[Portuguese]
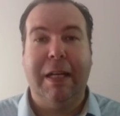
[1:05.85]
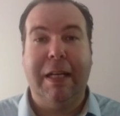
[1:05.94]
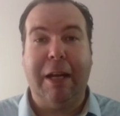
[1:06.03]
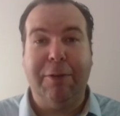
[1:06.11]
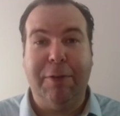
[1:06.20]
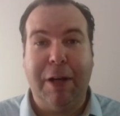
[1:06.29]

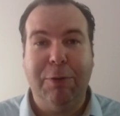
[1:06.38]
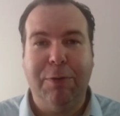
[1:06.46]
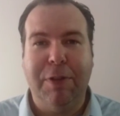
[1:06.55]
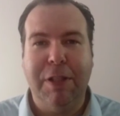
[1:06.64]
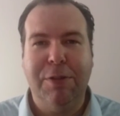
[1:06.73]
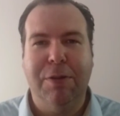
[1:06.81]
Gravar um
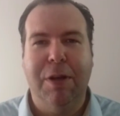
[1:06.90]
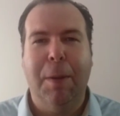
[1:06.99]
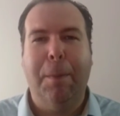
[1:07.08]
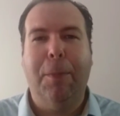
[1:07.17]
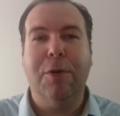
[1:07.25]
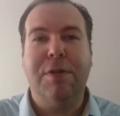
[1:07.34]
vídeo,
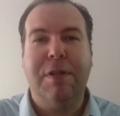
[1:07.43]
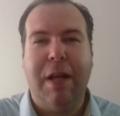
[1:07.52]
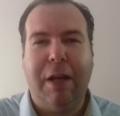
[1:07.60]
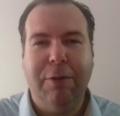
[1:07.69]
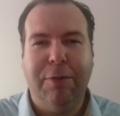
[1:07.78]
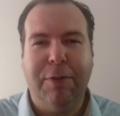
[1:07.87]

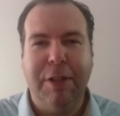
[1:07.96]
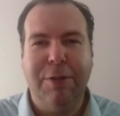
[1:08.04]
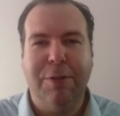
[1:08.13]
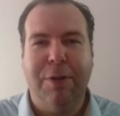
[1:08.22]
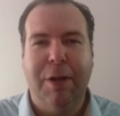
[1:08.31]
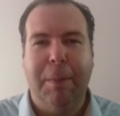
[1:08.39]
postar um
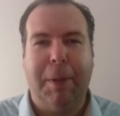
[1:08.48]
vídeo